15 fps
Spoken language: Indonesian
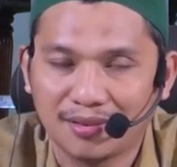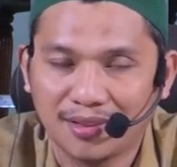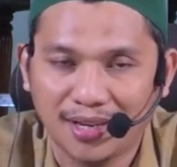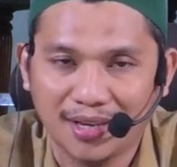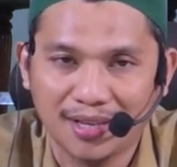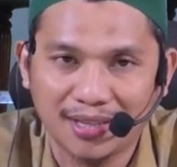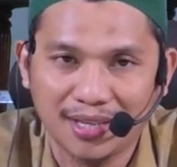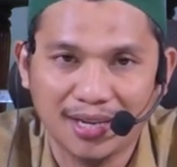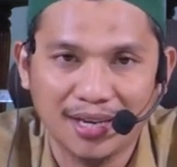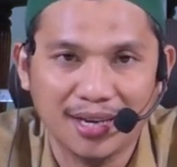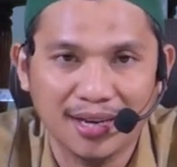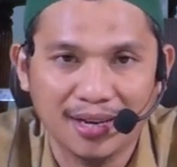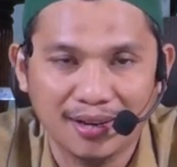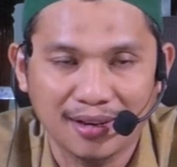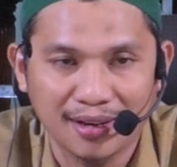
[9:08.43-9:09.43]

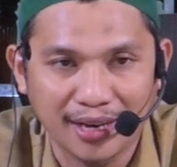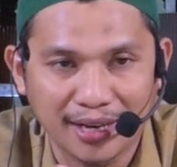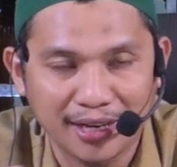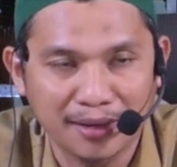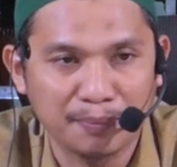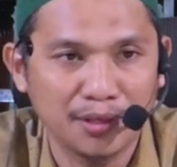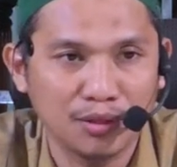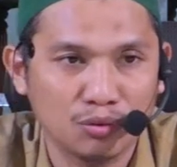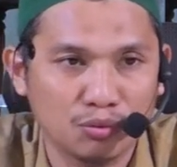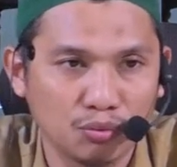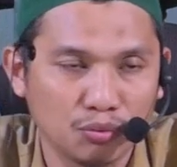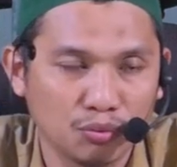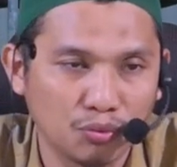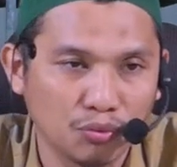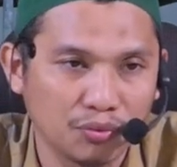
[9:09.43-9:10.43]
tanda-tanda ada
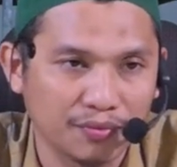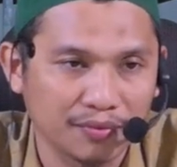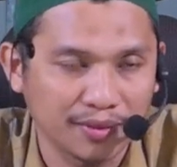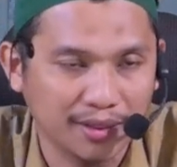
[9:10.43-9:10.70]
pintu,